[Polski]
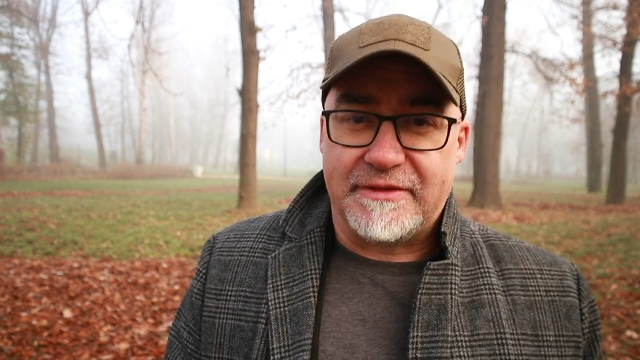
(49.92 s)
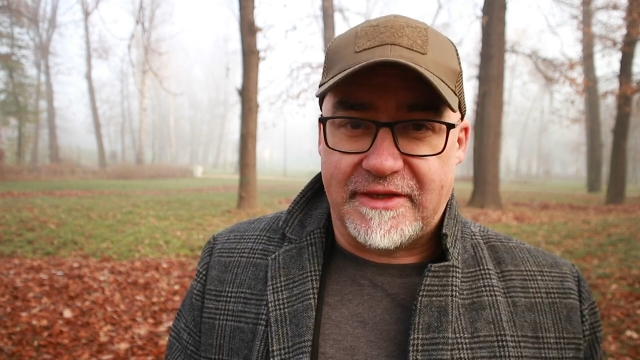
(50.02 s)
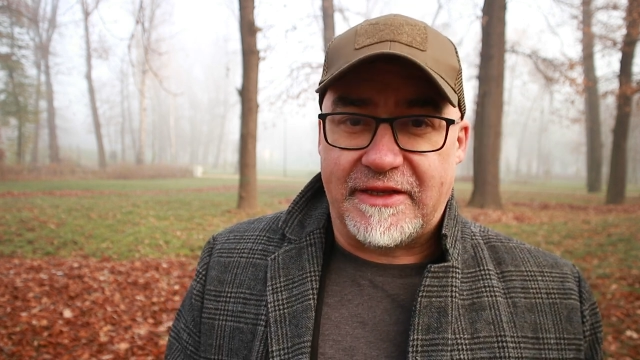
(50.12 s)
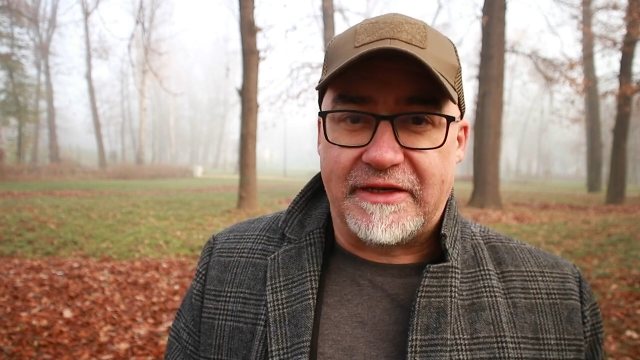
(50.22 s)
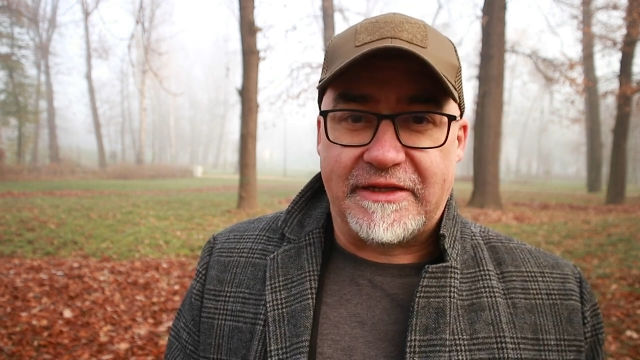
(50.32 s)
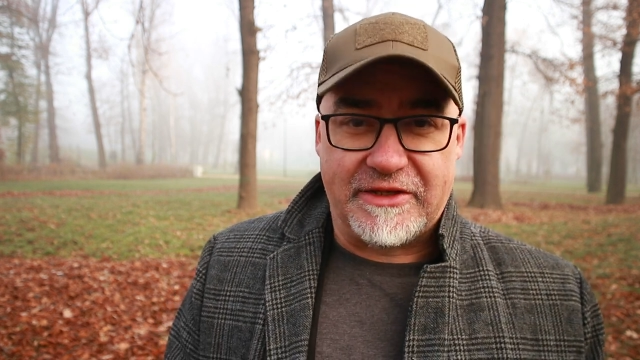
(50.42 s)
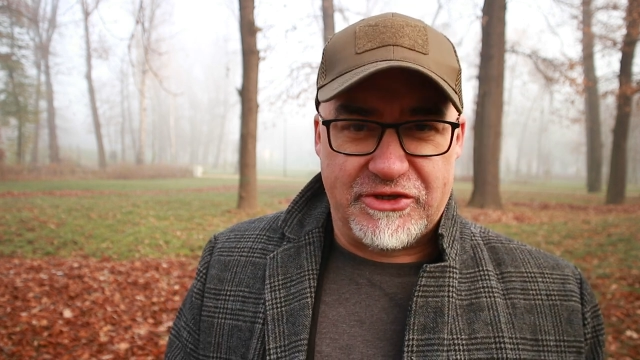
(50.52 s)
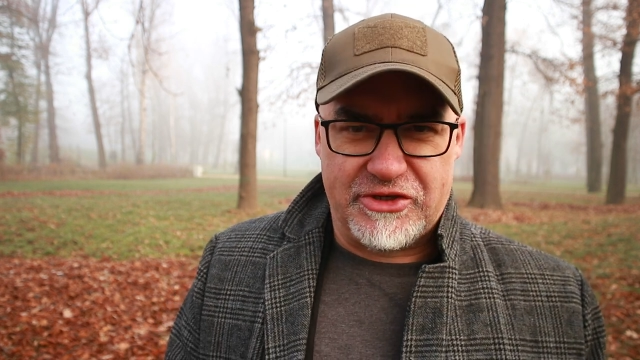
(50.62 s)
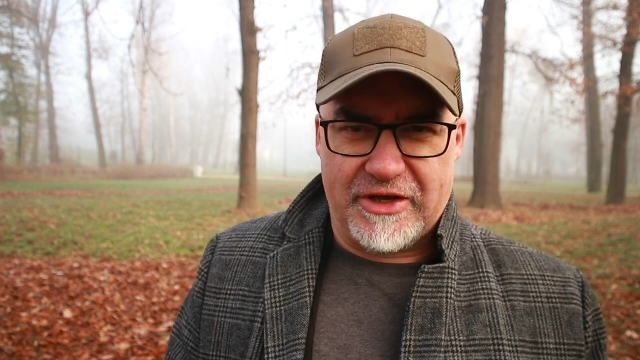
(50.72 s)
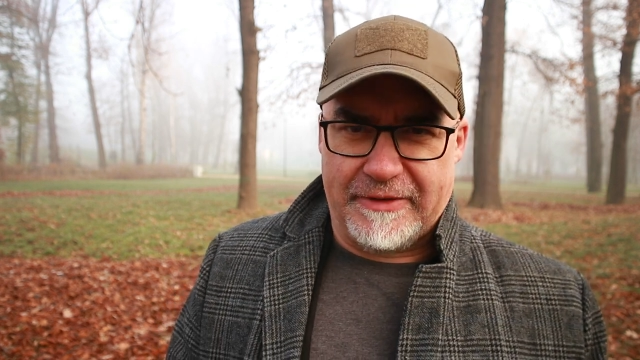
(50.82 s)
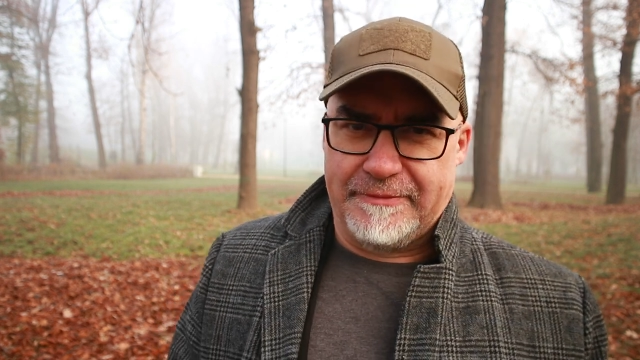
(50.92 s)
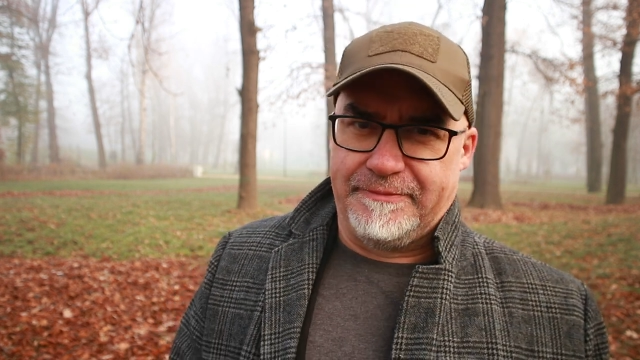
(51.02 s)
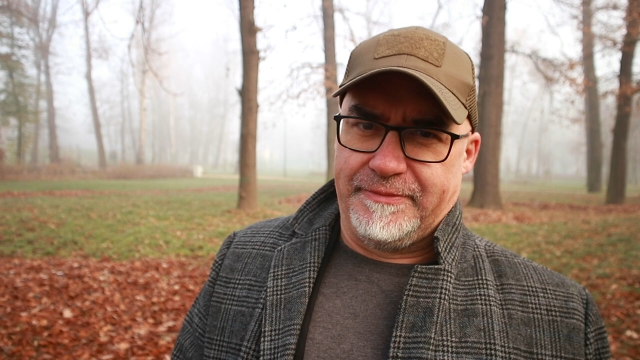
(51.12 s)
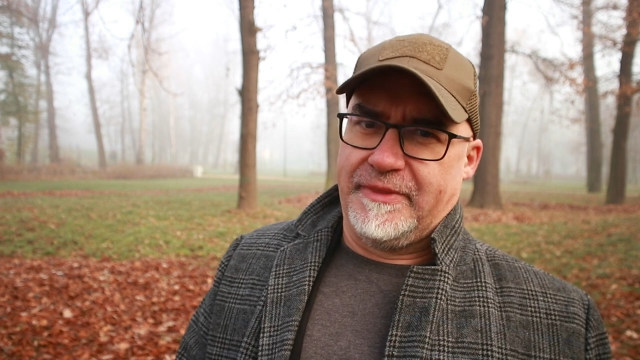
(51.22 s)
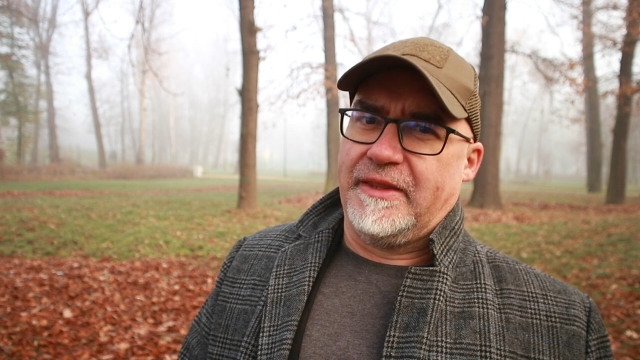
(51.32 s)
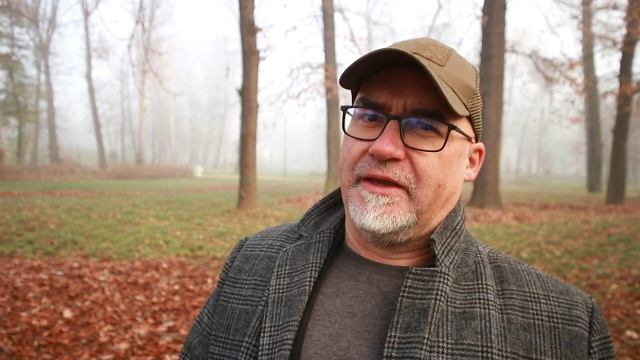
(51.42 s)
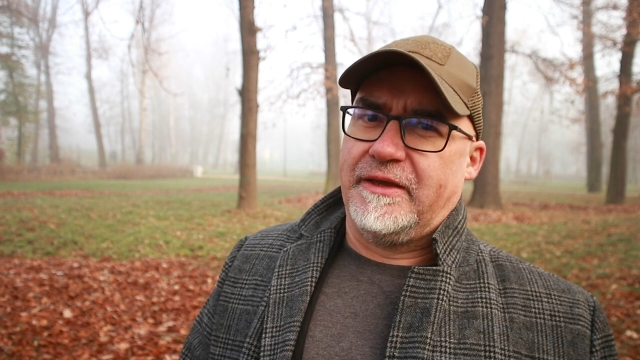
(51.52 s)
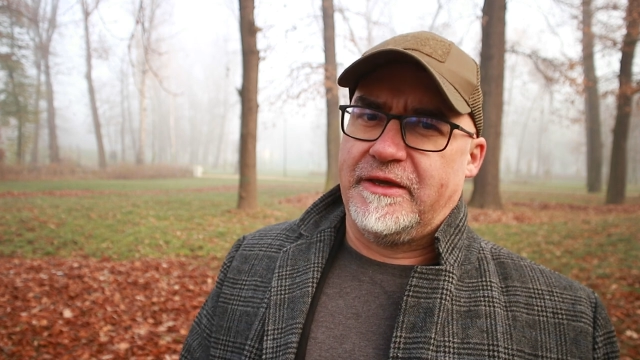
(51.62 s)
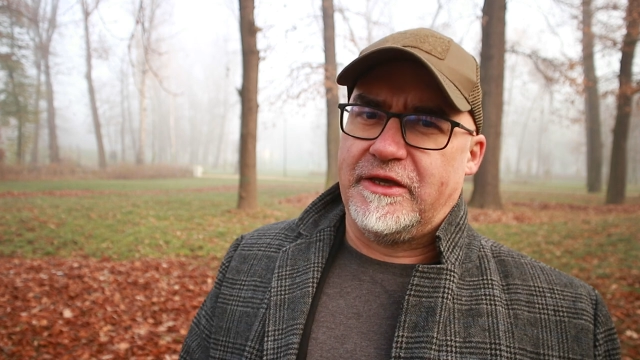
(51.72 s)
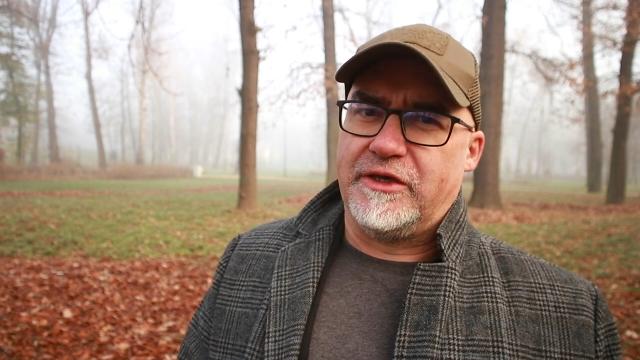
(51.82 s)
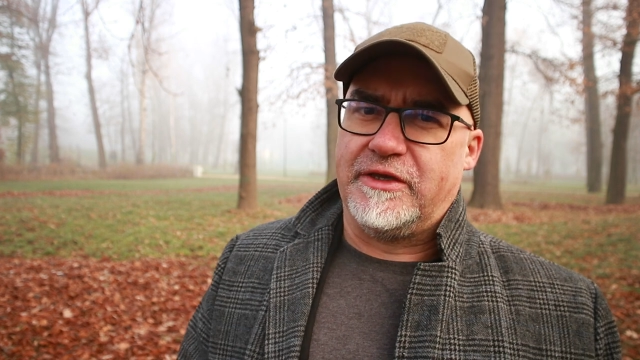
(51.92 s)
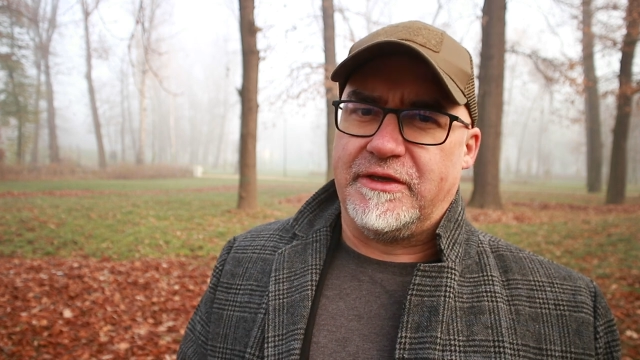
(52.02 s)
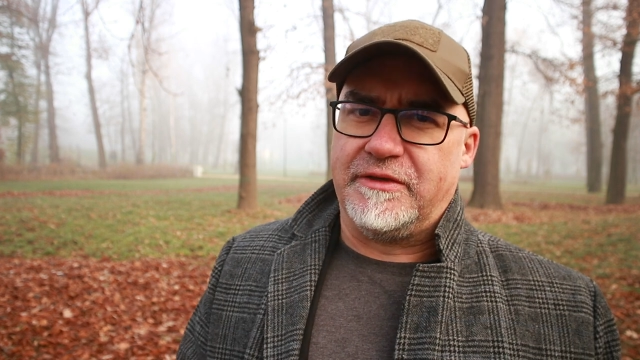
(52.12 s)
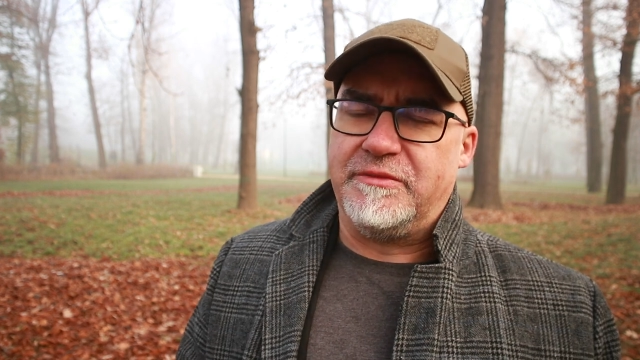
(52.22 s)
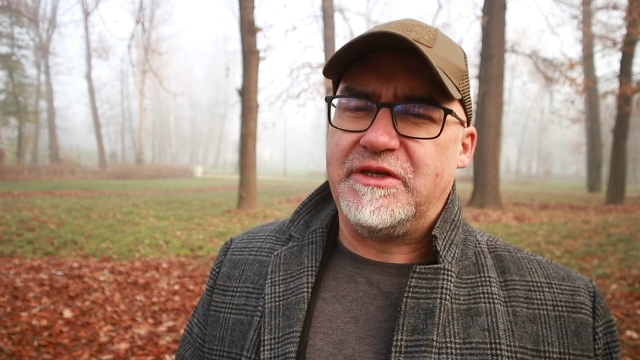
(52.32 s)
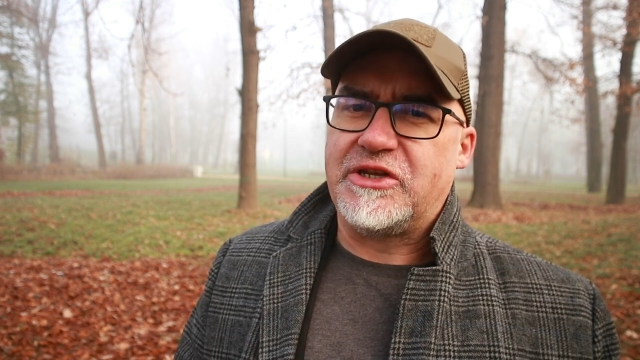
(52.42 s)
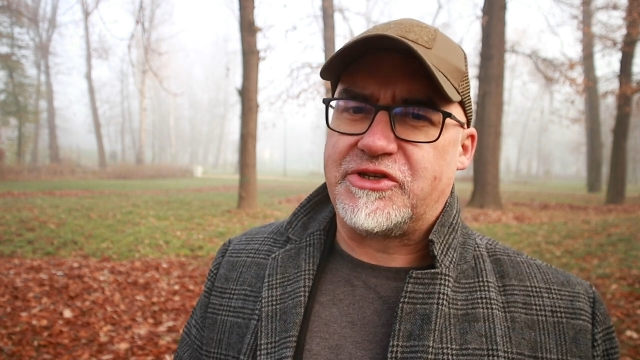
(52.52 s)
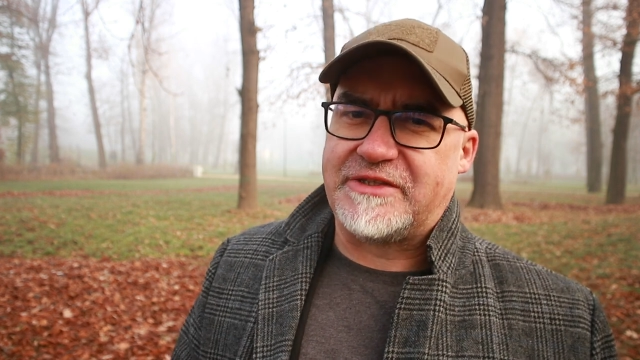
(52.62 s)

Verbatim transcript: Zadanie na dzisiaj. Myślę,